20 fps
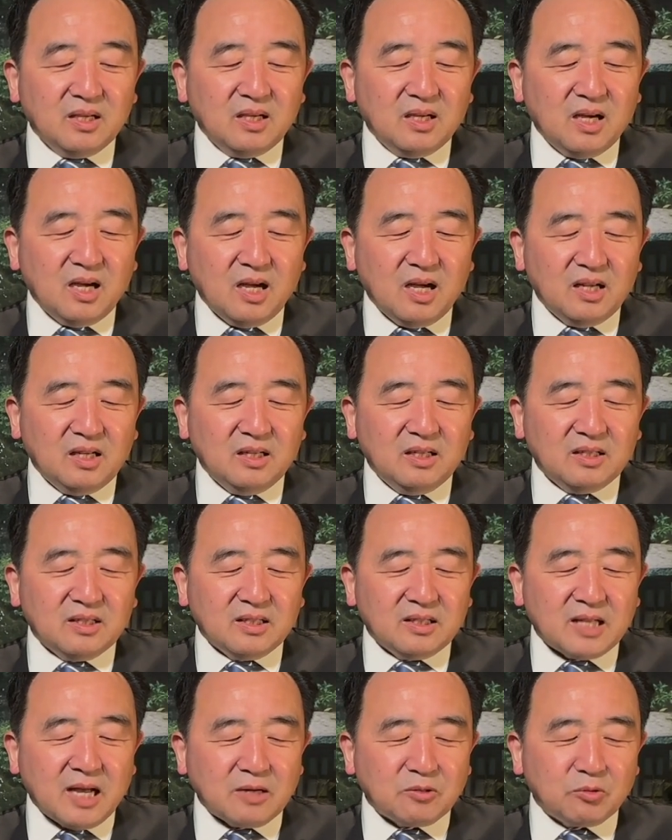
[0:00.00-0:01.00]
呃，
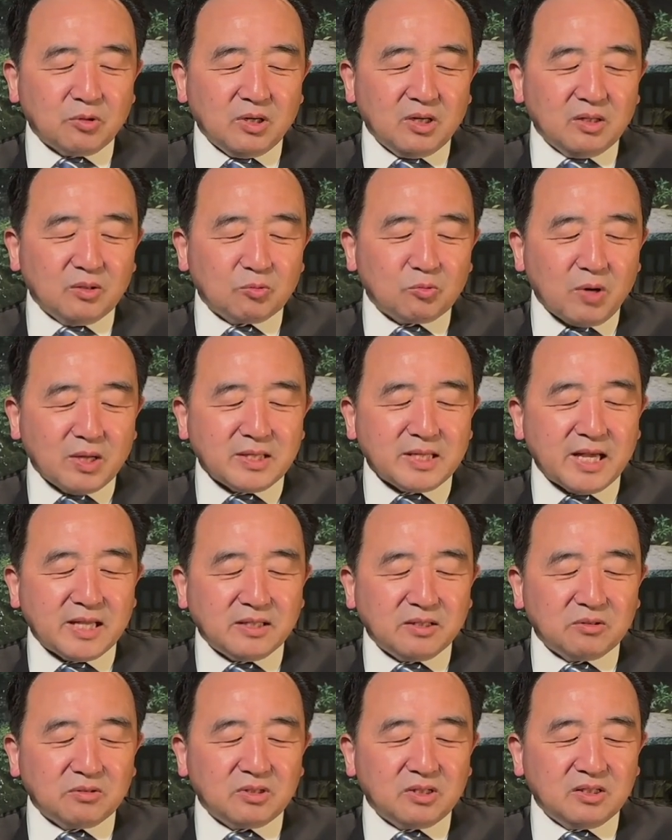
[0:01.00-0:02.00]
他说，关键
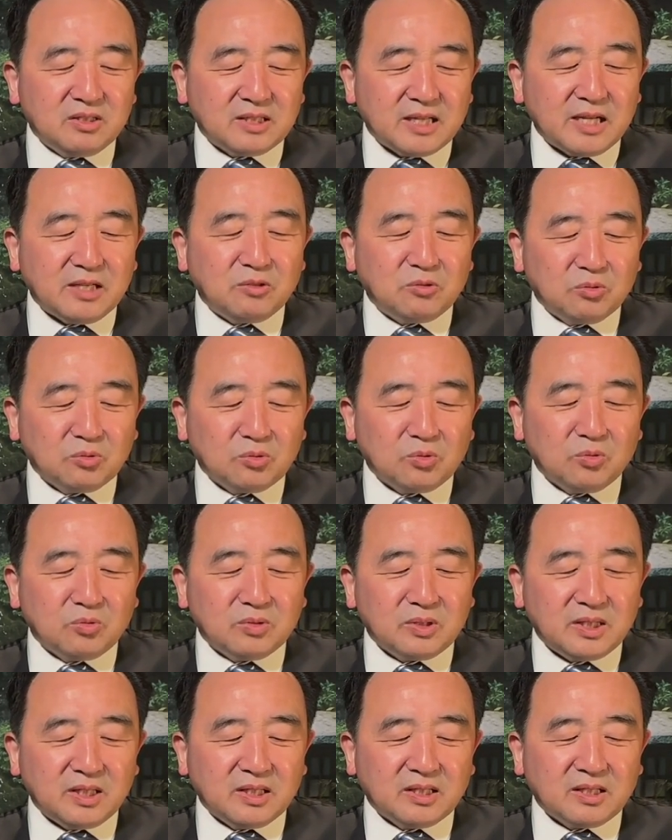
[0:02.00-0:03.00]
就是这种东
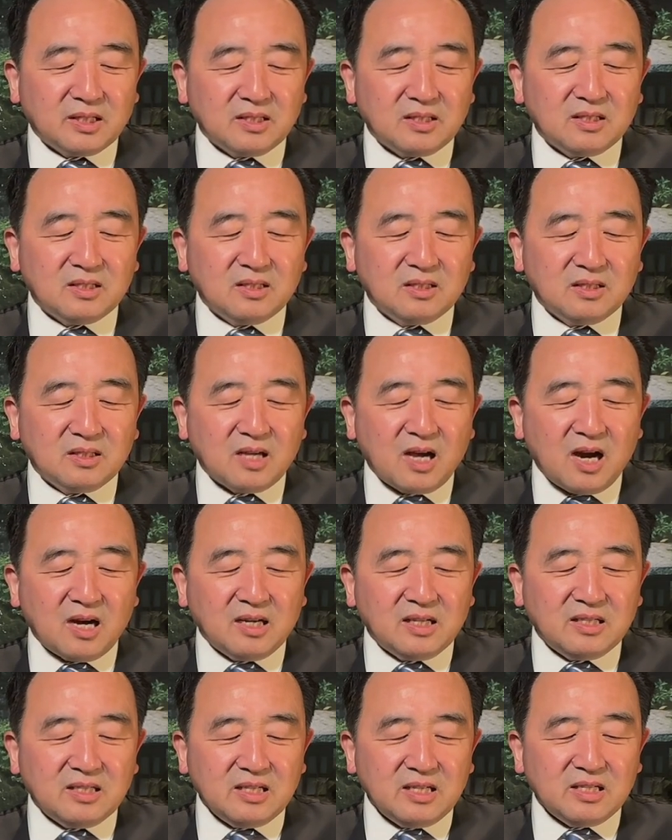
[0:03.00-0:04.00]
西跟二
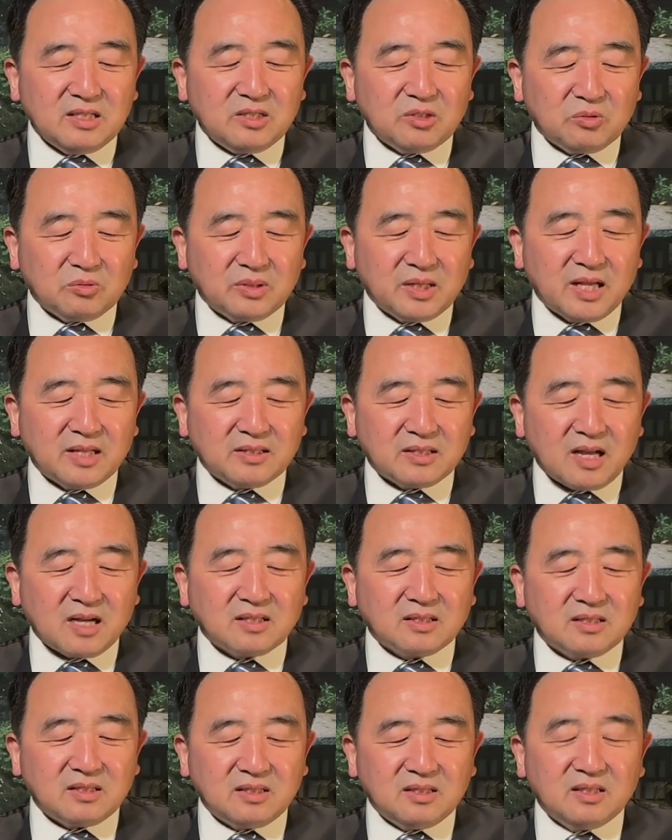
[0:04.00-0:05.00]
零一九年当
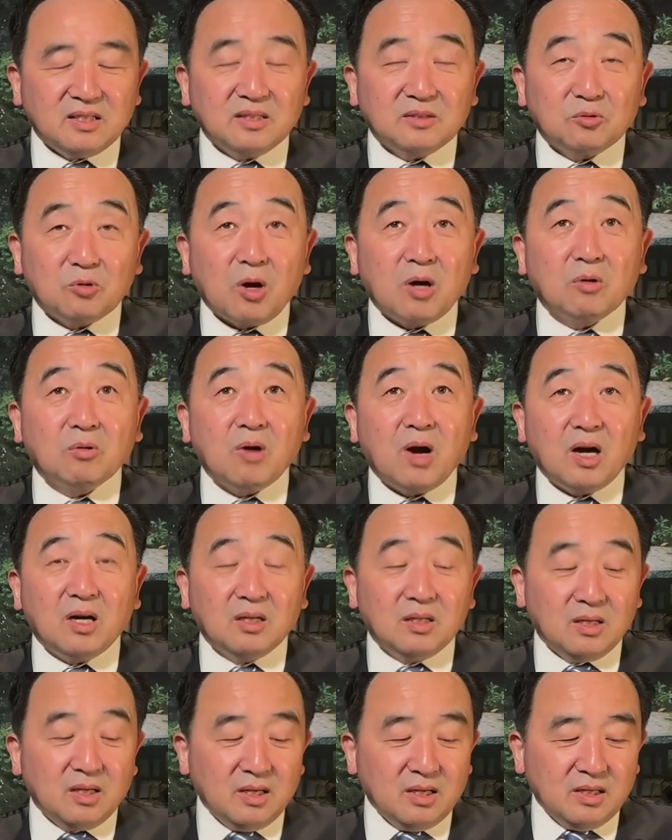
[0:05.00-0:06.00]
时的状况
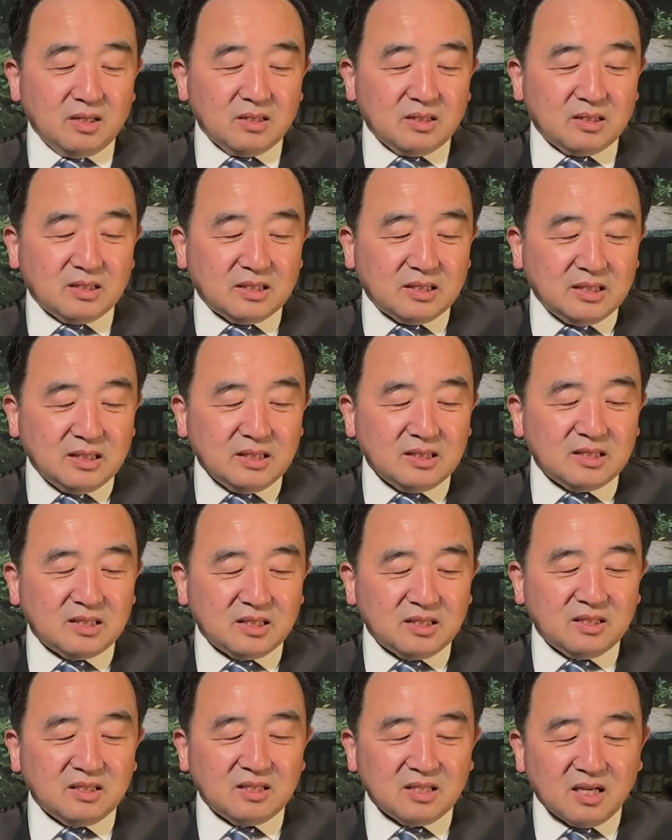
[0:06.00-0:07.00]
极
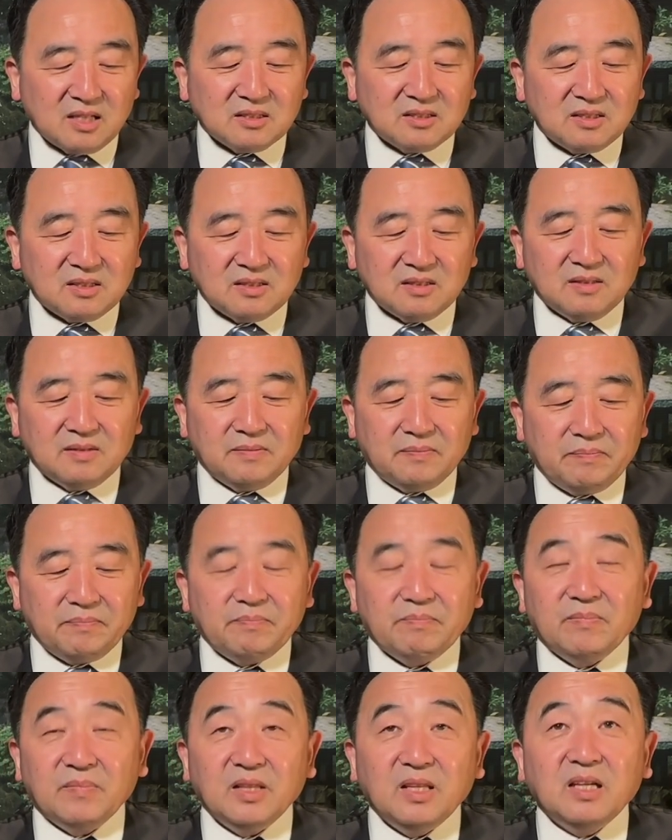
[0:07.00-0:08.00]
其相似，
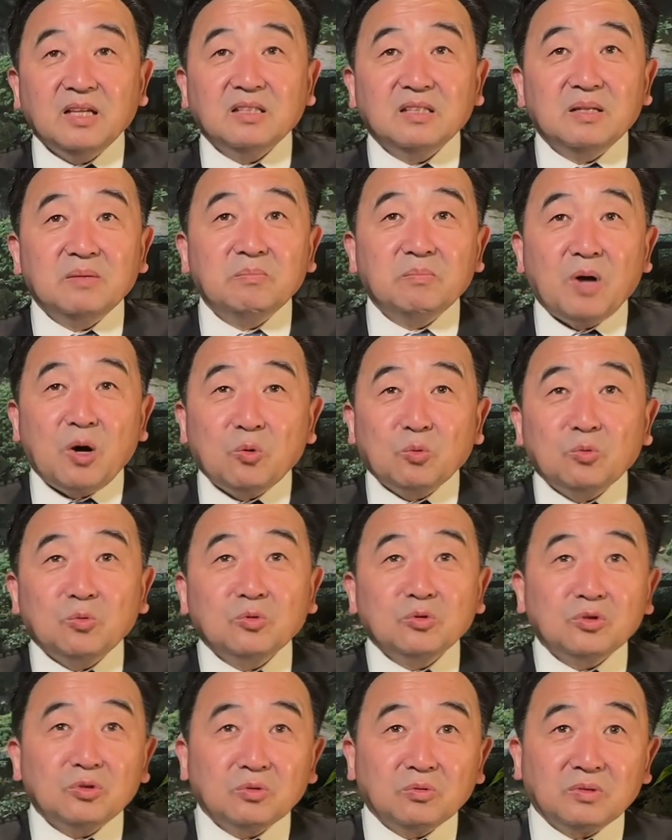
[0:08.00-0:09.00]
令人毛骨
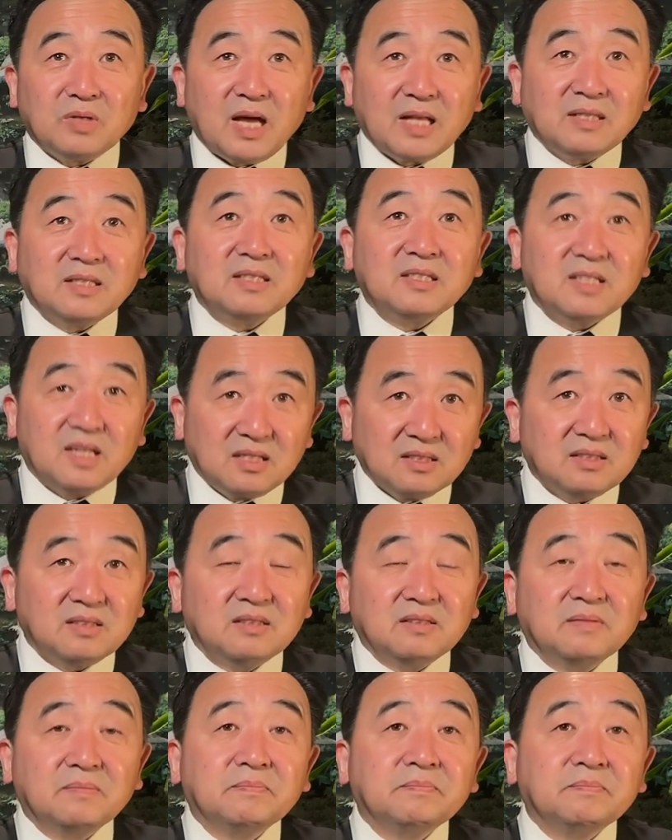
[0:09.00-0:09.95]
悚然的相似